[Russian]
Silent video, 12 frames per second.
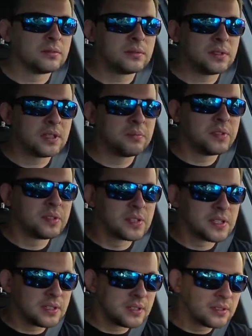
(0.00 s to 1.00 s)

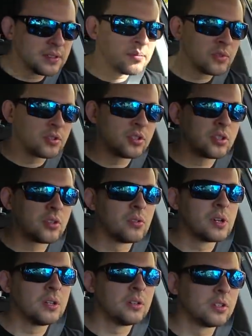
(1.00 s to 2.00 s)
Отбился немножечко
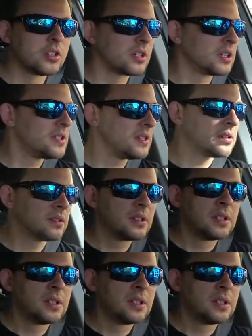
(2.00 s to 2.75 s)
уголочек один.